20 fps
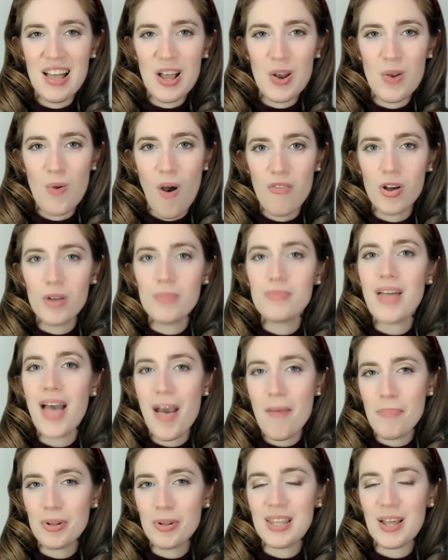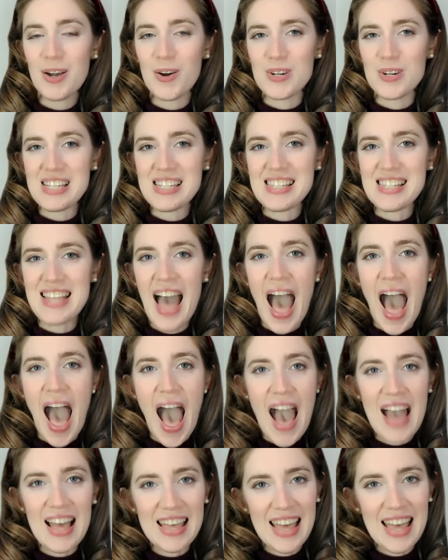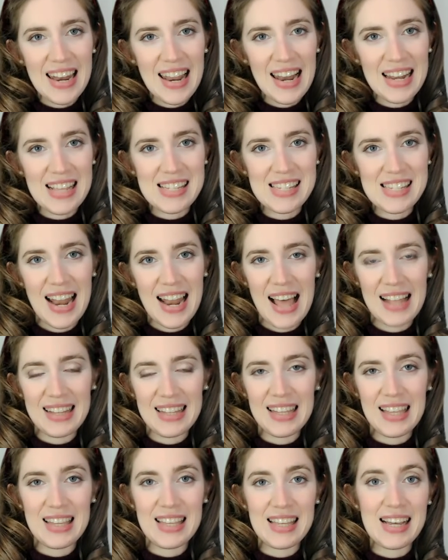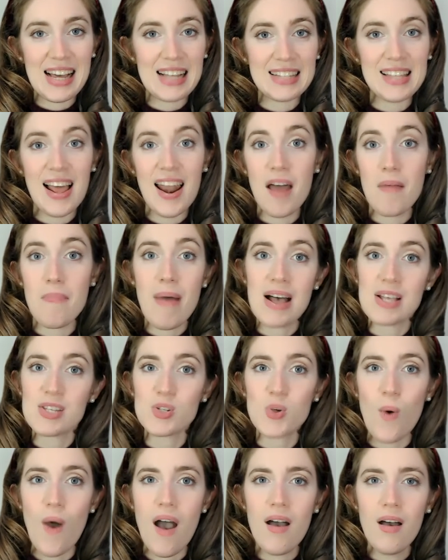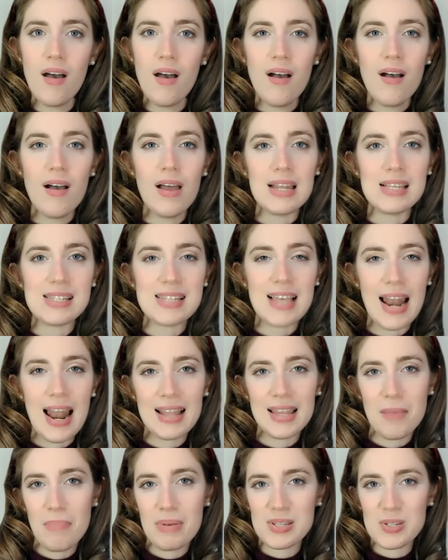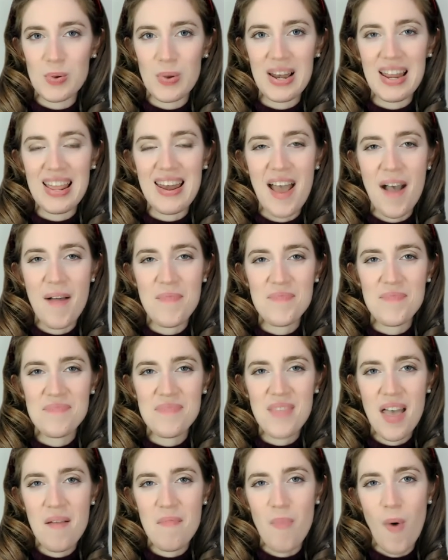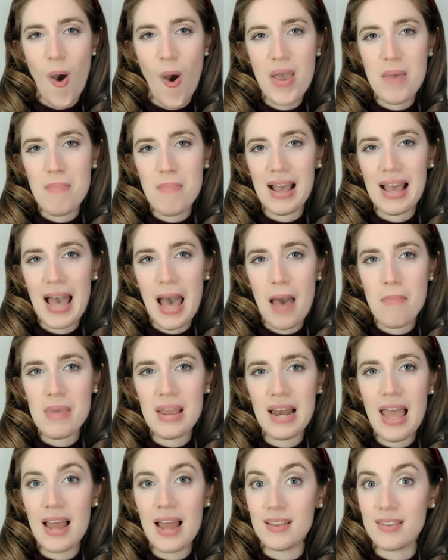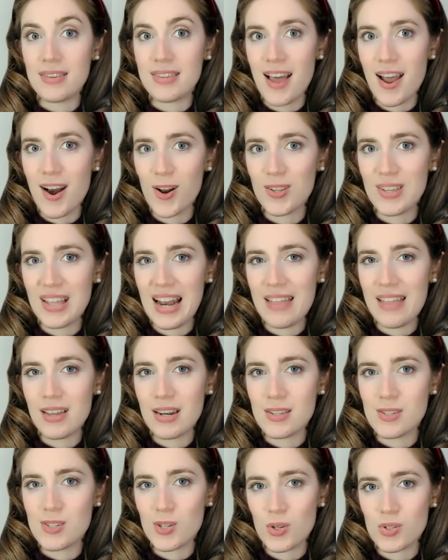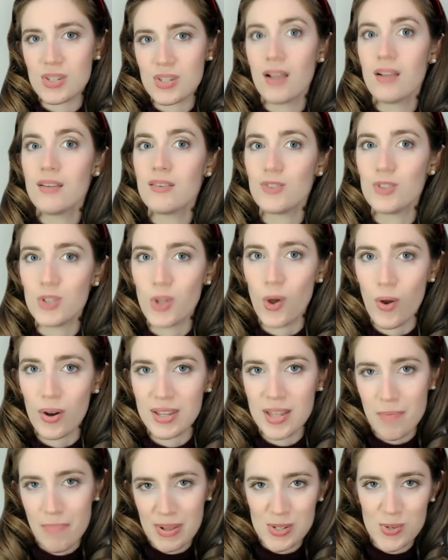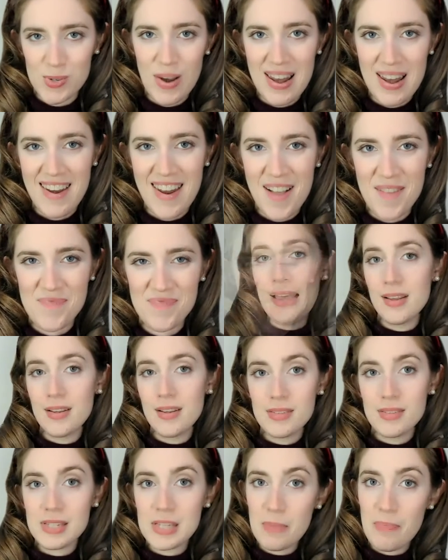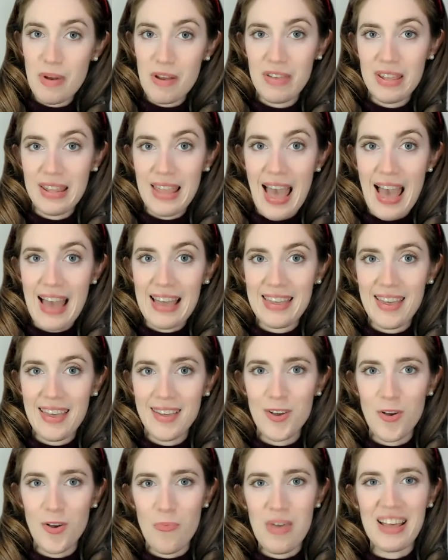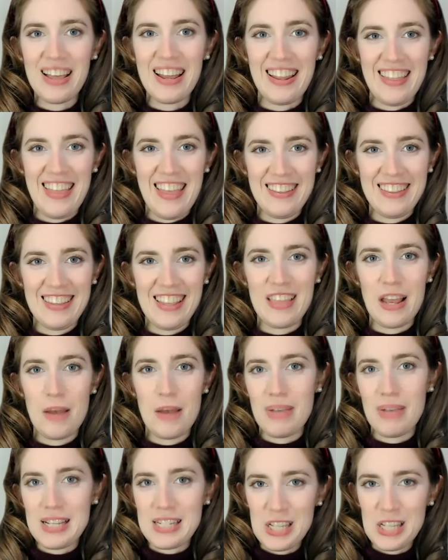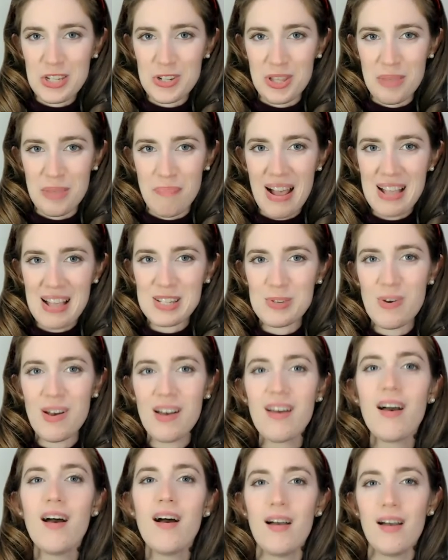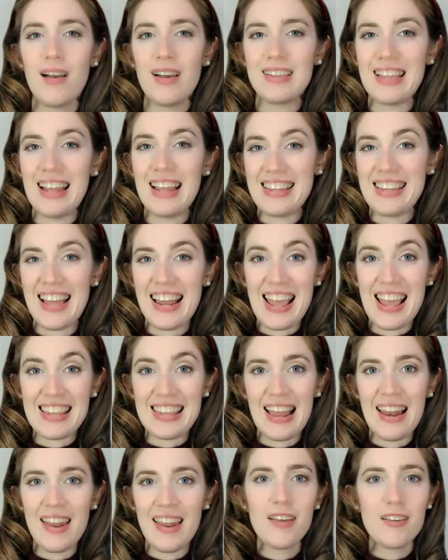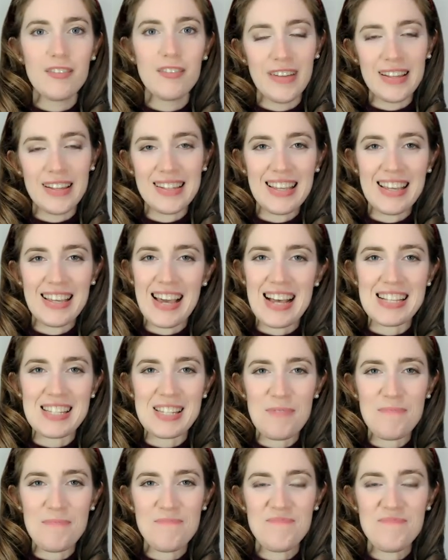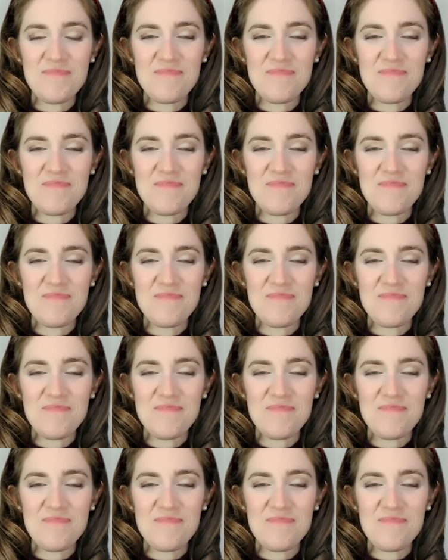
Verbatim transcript: L'uovo è protagonista anche nell'insalata dedicata alla Pasqua, l'insalata pasqualina, poi mancabile all'interno della deliziosa torta pasqualina. Si prevede anche come ingrediente del pasticcio di Pasqua e delle tagliatelle fatte in casa.